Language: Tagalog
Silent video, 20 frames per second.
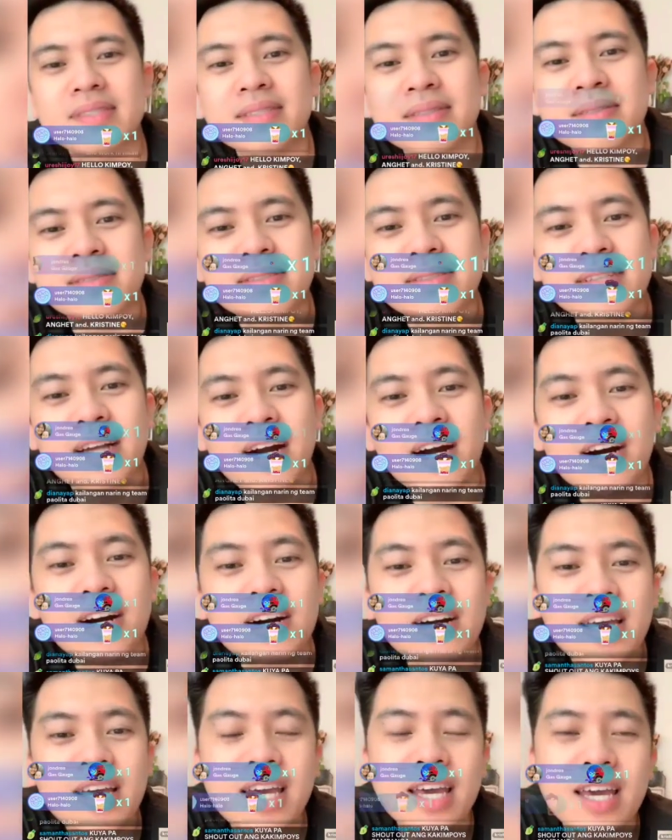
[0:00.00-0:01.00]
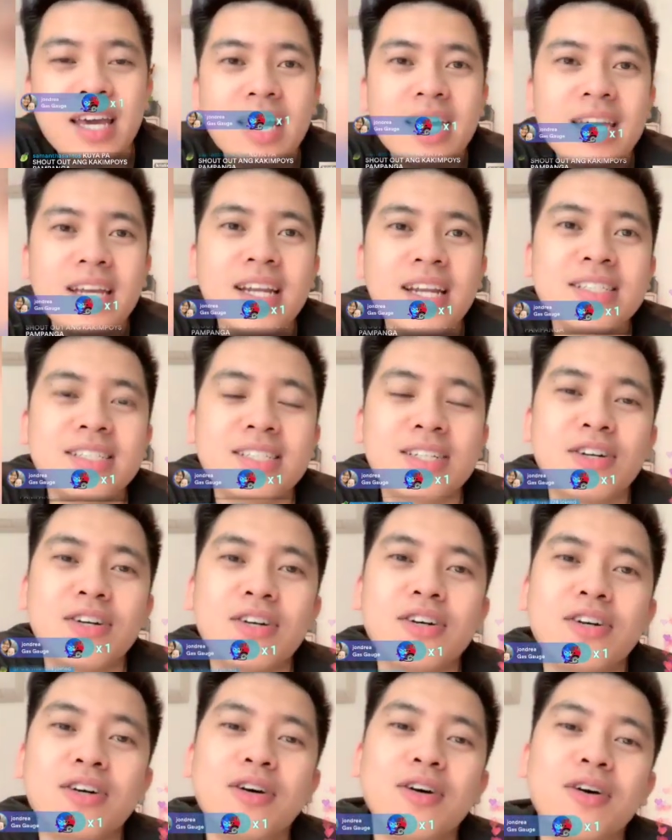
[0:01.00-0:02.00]
Okay, let's
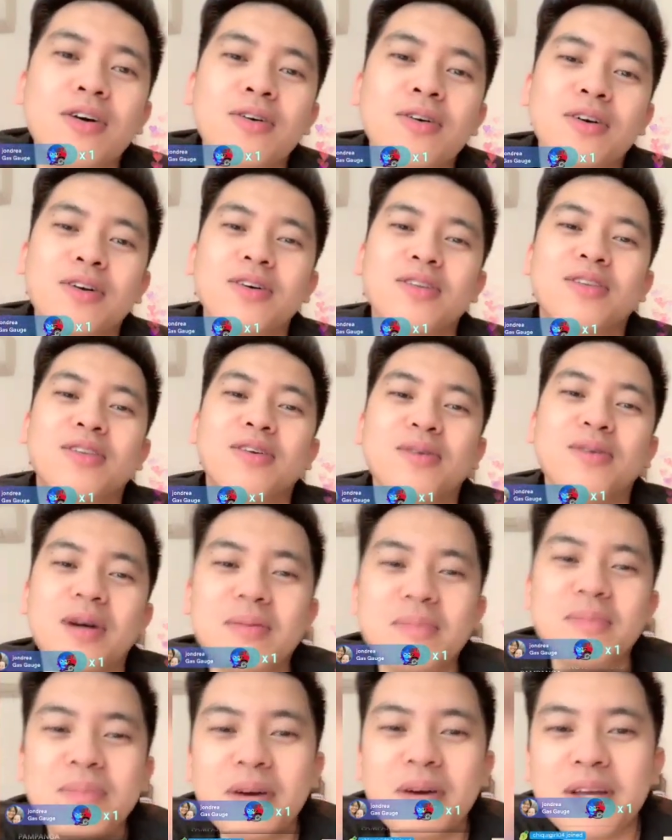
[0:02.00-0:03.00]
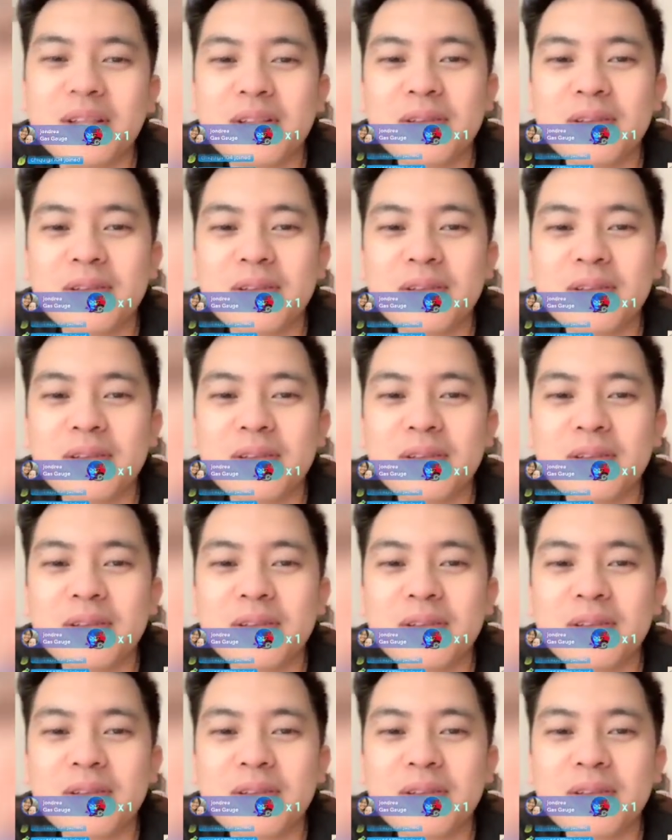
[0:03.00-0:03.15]
go. Road to 1.1.